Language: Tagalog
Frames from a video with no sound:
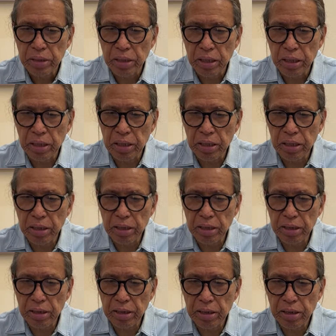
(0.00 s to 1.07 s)

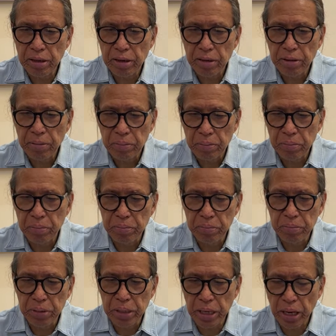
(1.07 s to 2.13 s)
Eh,
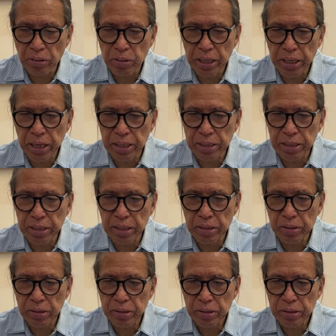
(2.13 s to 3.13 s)
binago na natin, no?